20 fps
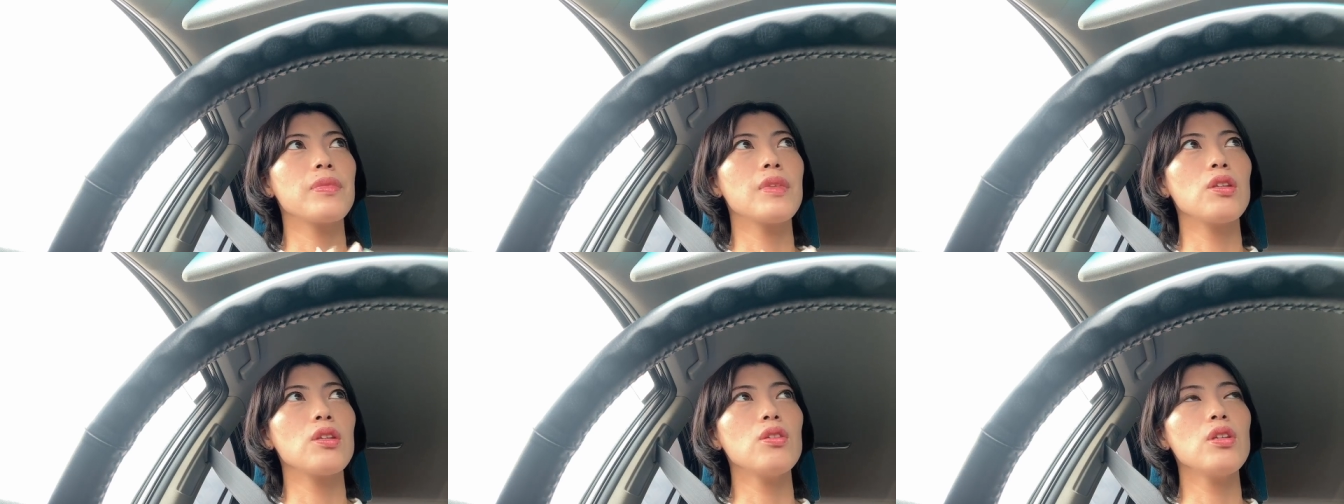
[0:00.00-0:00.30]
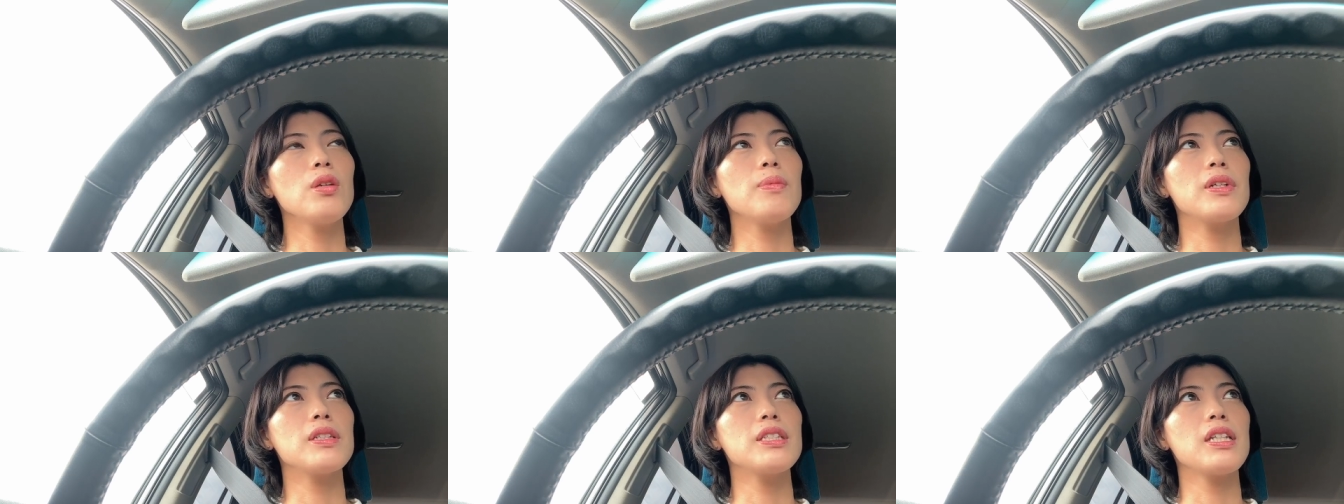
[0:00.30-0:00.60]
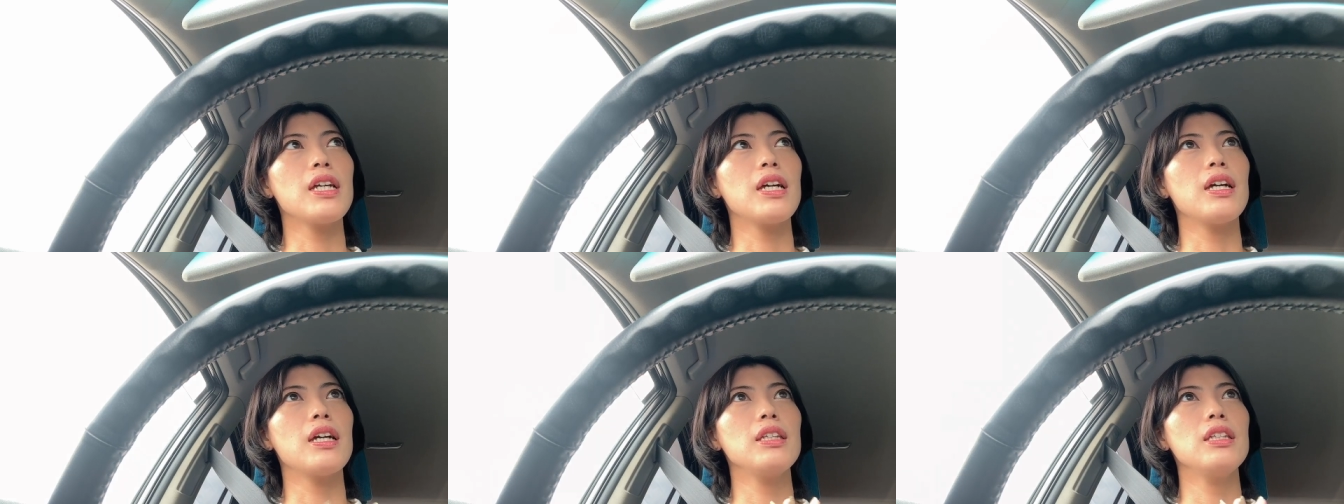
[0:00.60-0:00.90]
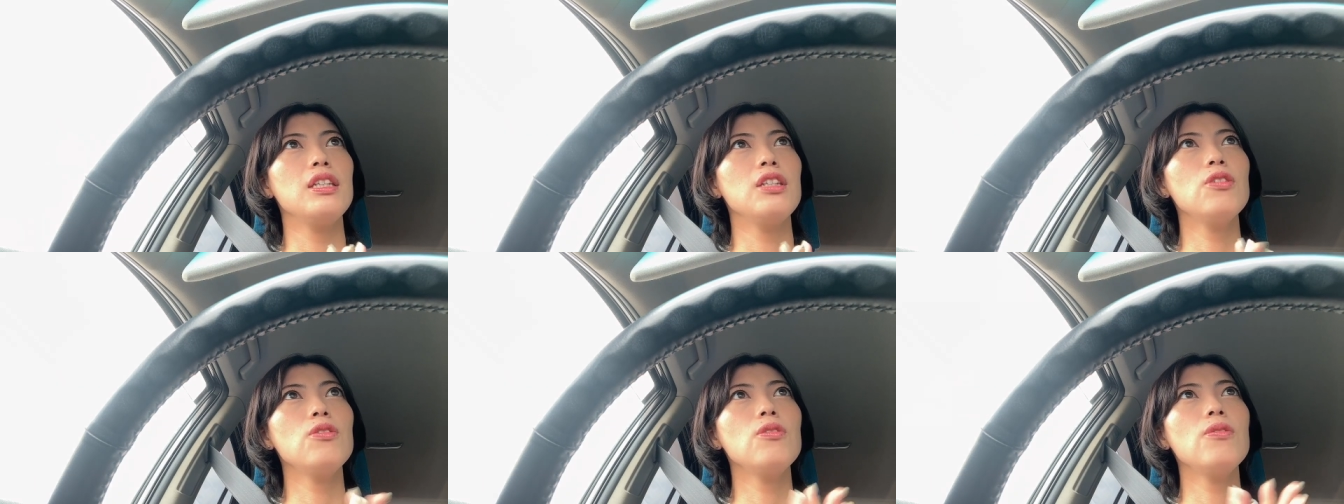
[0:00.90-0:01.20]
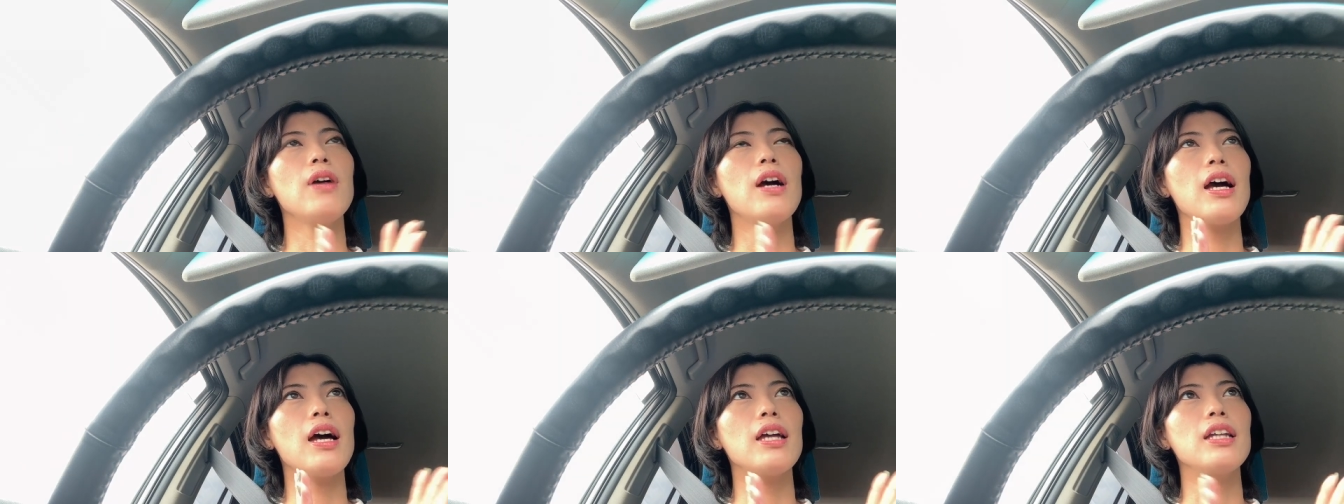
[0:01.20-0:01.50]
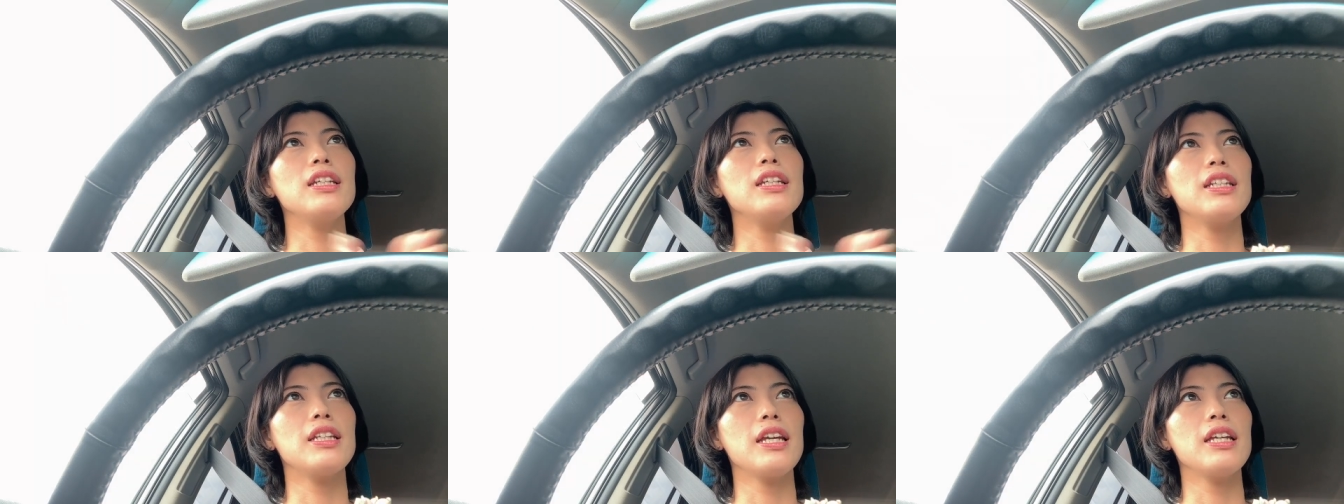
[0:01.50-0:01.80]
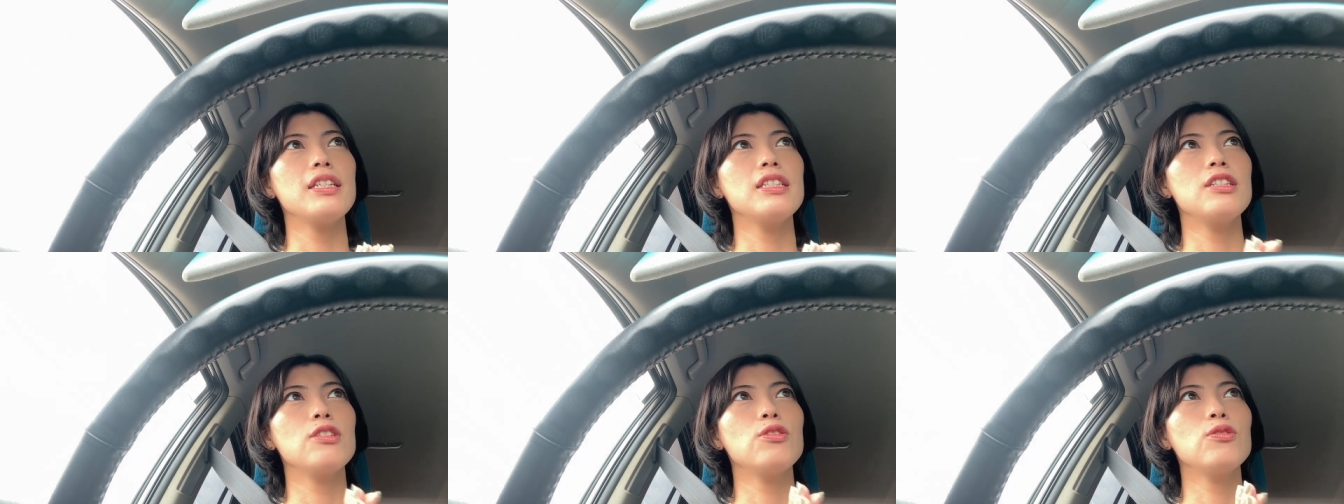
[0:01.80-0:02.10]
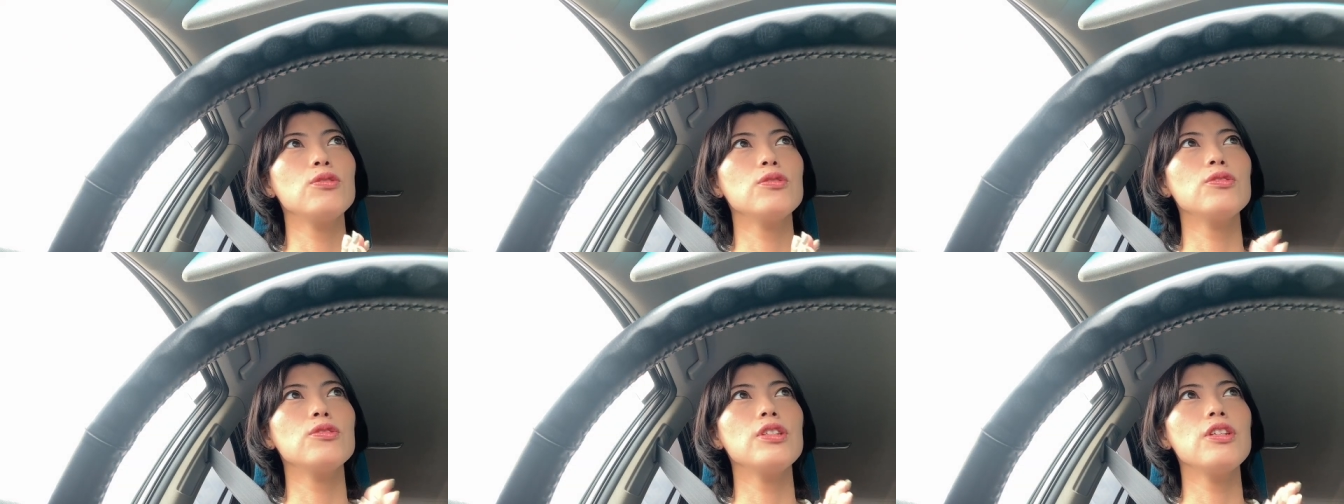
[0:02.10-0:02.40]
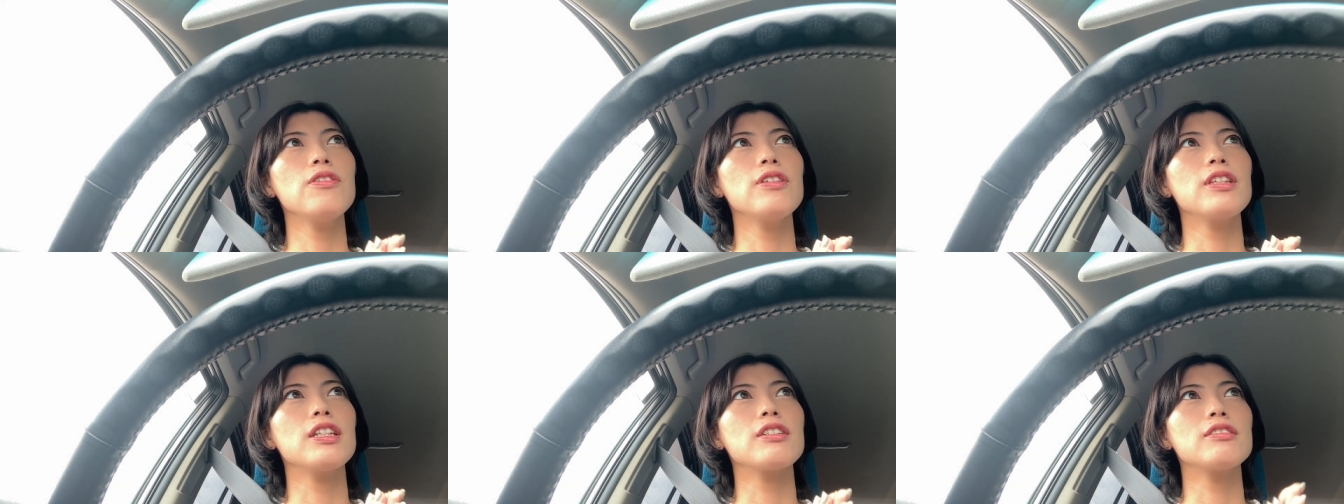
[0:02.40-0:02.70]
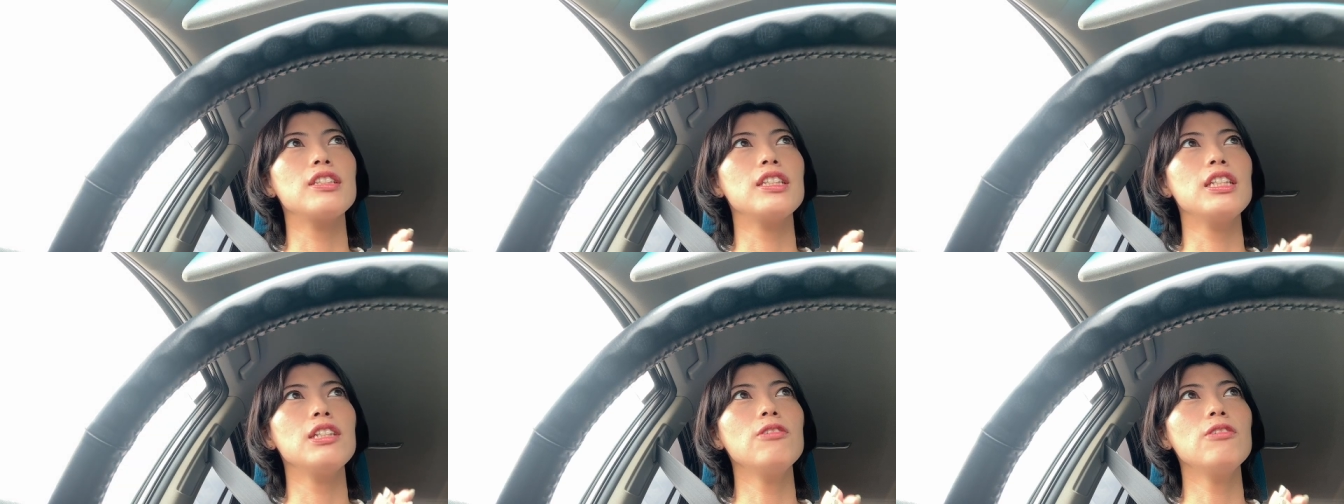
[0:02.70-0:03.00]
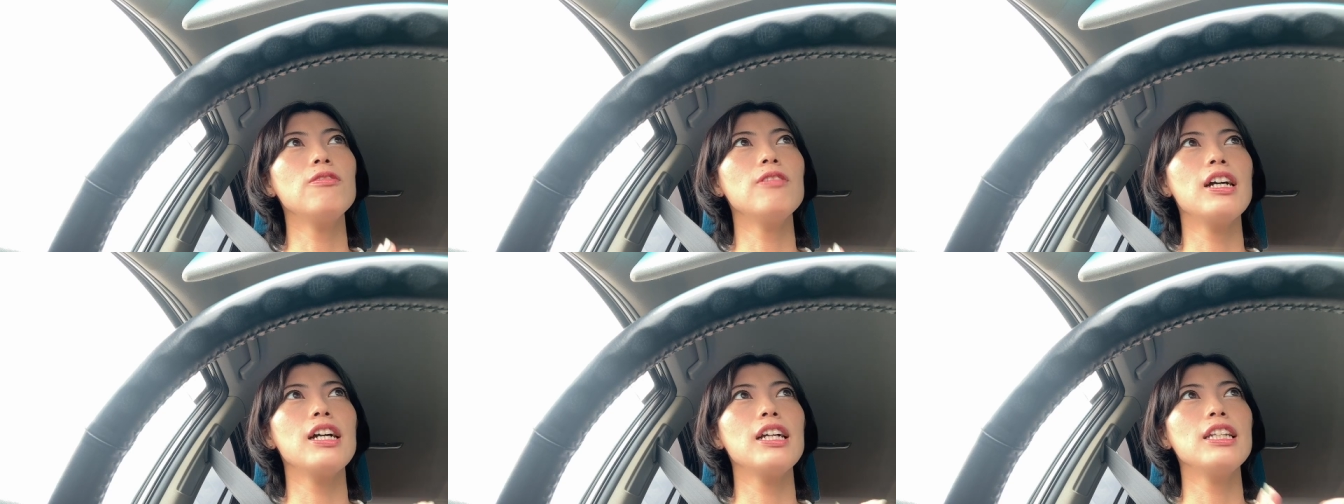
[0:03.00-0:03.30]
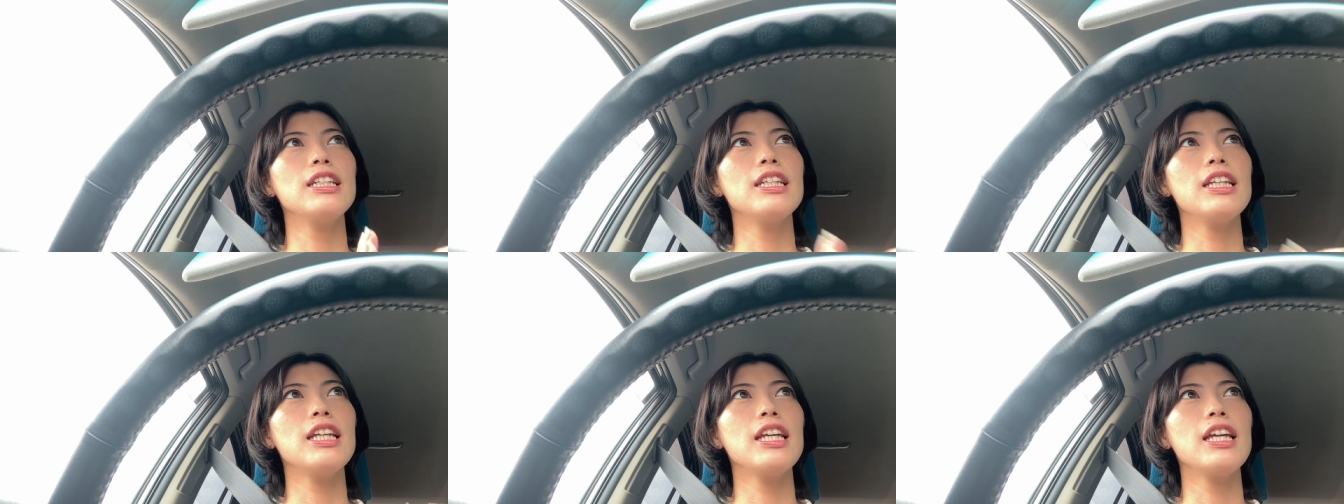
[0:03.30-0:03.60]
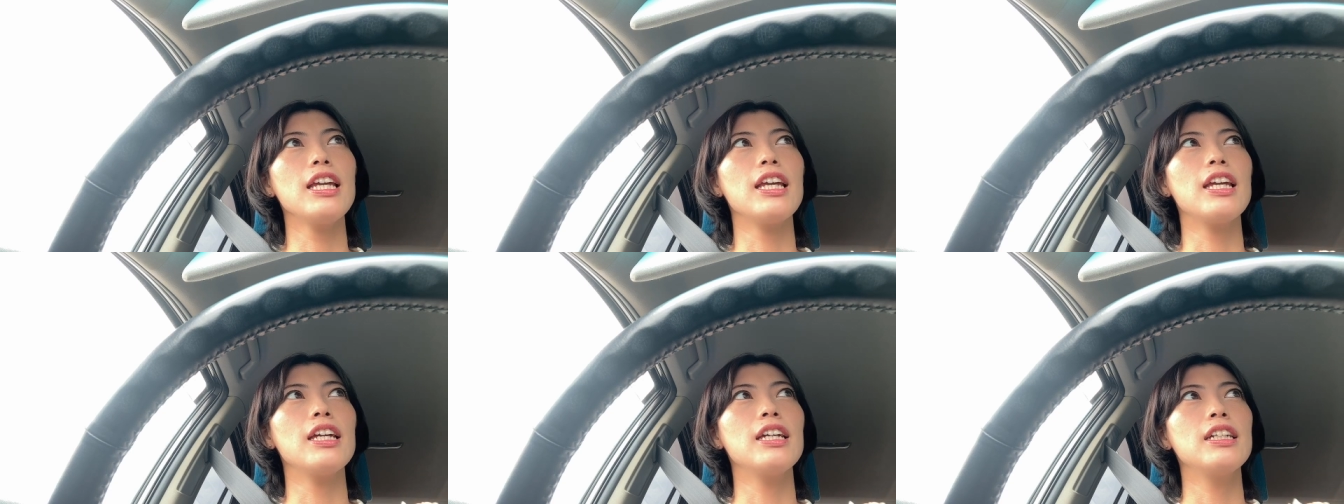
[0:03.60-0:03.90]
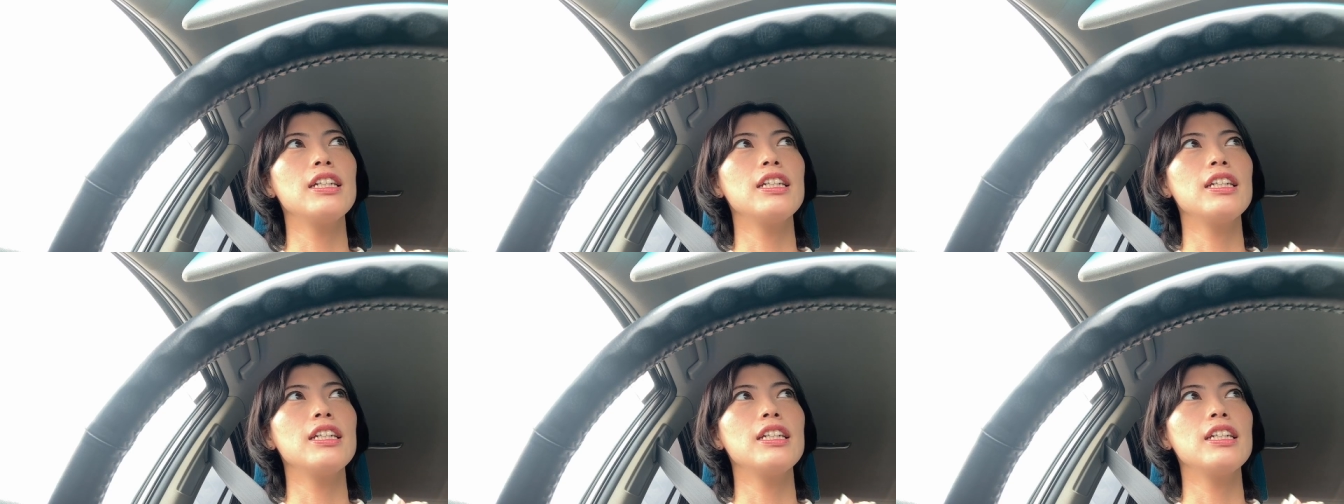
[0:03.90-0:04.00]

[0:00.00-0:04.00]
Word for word: 例えばじゃあ色はありで白黒ではなくて色はありで